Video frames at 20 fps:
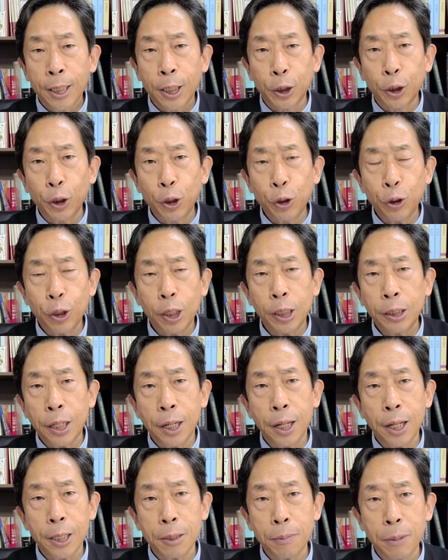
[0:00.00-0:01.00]
그들 뒤를
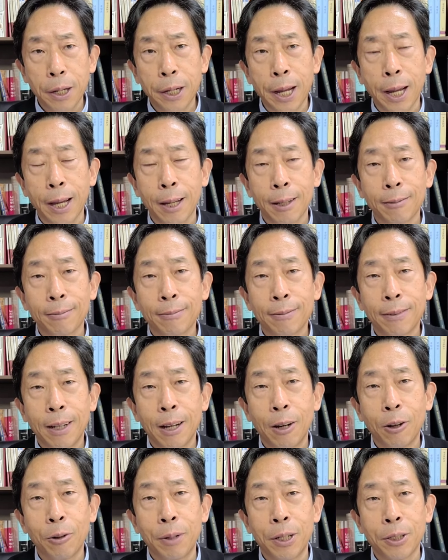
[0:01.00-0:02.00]
따라가지 마라.
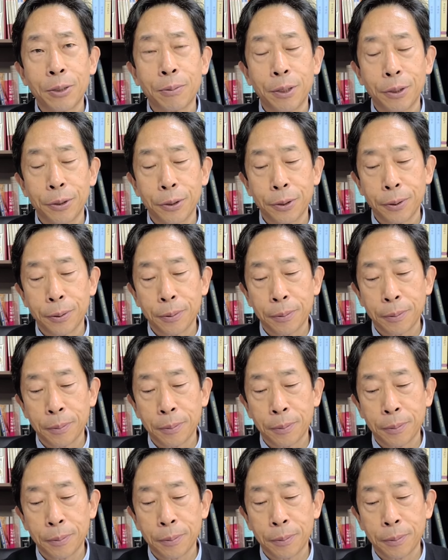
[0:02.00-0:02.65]
하고 말씀하세요.